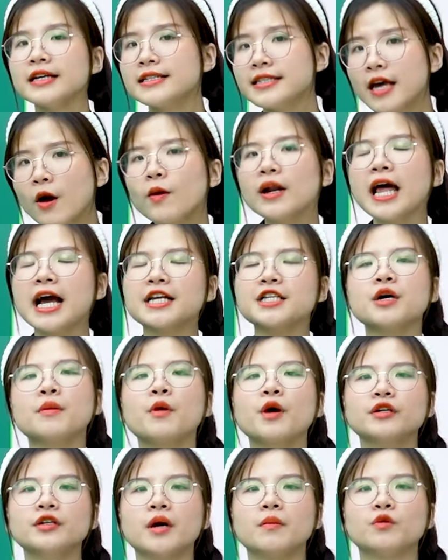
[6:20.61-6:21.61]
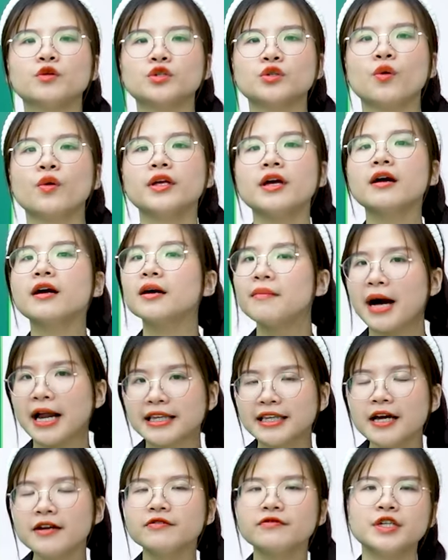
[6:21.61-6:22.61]
sẽ ôn lại cho mọi người một số những cơ
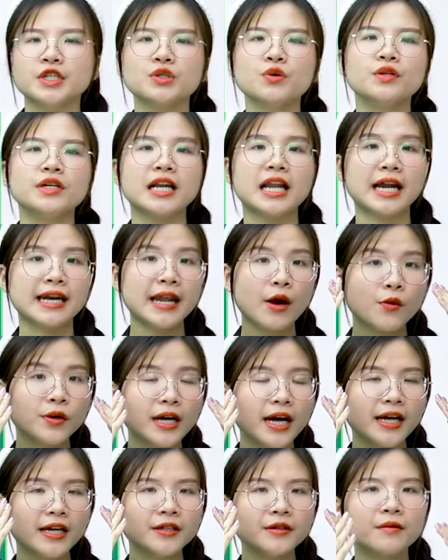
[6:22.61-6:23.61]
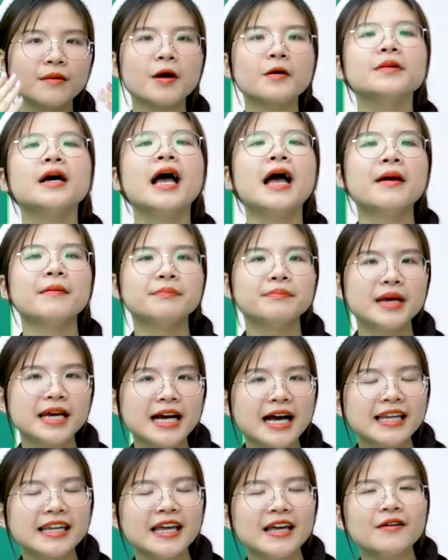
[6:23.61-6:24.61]
bản nhất ví dụ như là đeo kính đúng không
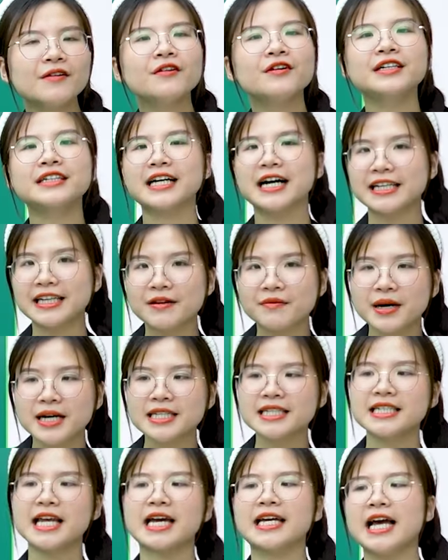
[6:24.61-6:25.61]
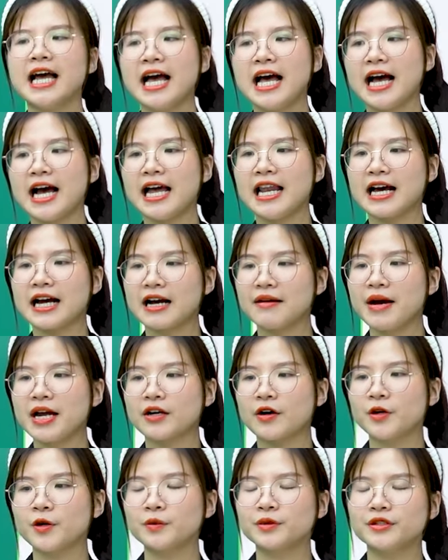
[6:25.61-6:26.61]
meganeo kakemasu này hay là các bạn
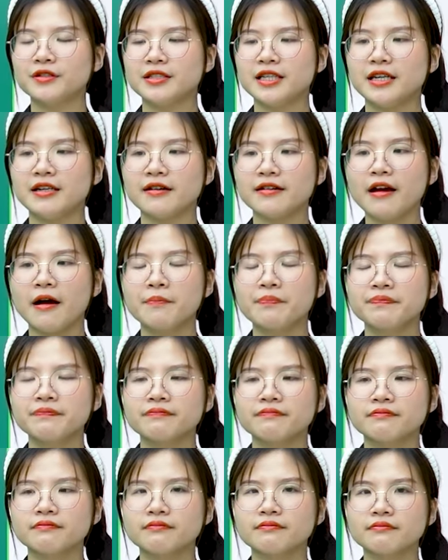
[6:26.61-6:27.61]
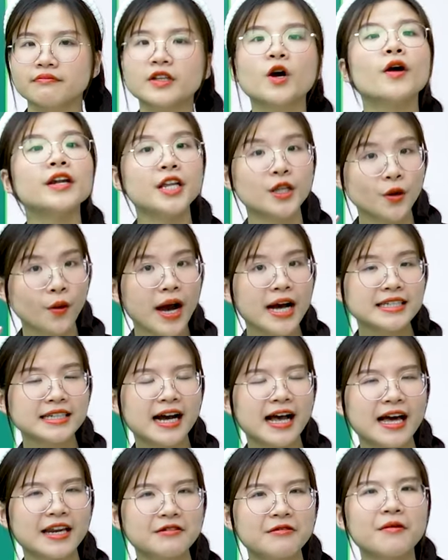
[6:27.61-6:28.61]
có động từ gì nữa nhỉ Ừ, gọi điện thoại chẳng
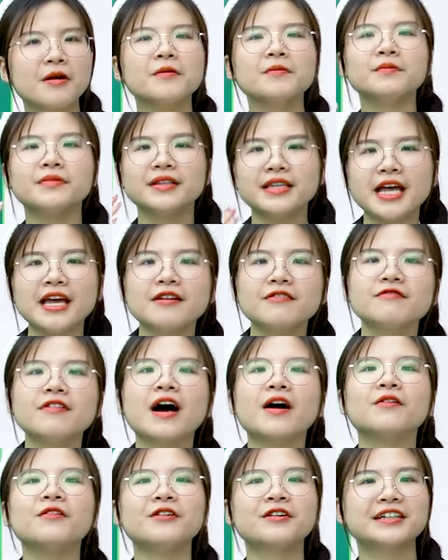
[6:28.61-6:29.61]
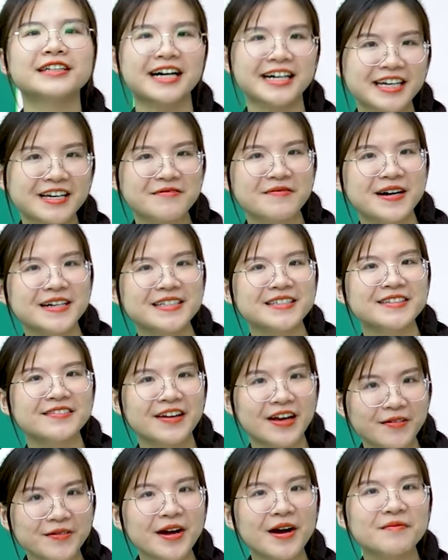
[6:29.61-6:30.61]
hạn đúng không? Den Denbao kakemasu
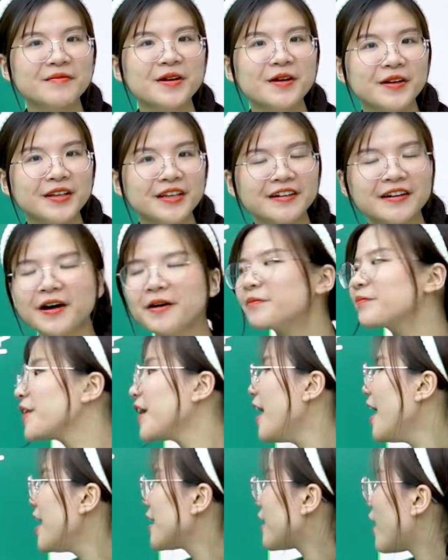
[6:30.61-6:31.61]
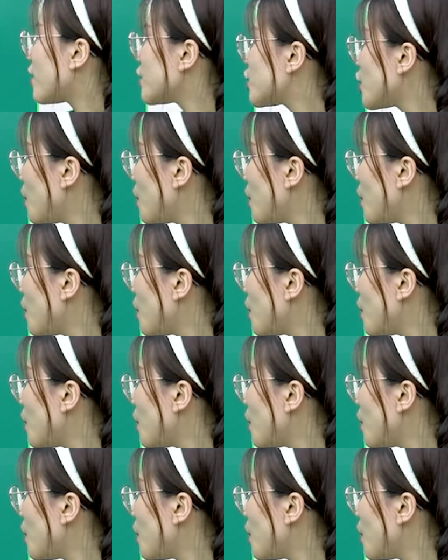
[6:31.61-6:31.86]
phải không nhỉ? Mày có nhớ không? Còn